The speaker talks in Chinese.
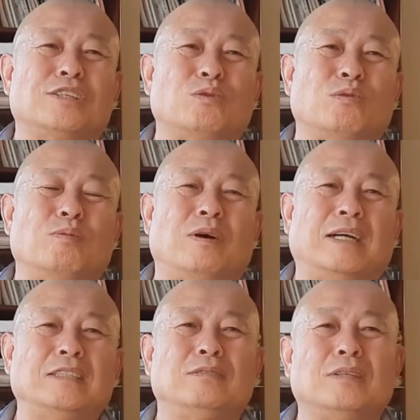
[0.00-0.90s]
食虎
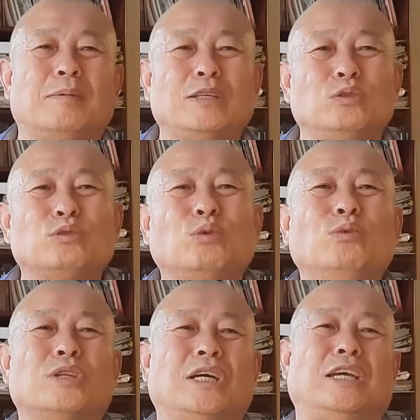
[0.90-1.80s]
豹，你基本上就是
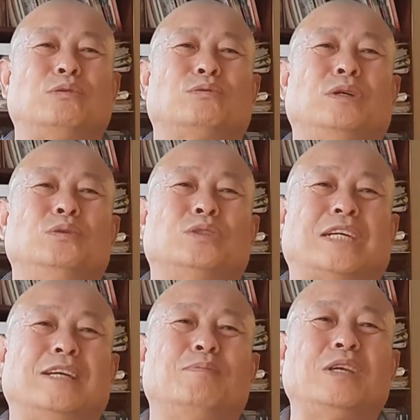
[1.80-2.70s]
兔子，也就捉幼
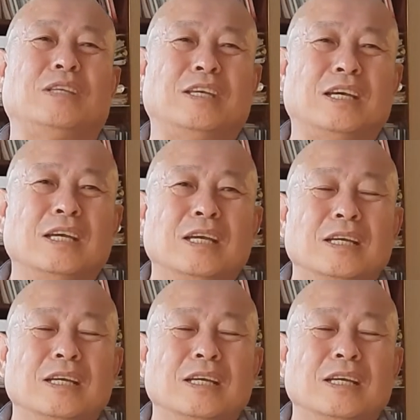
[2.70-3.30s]
崽，也比你，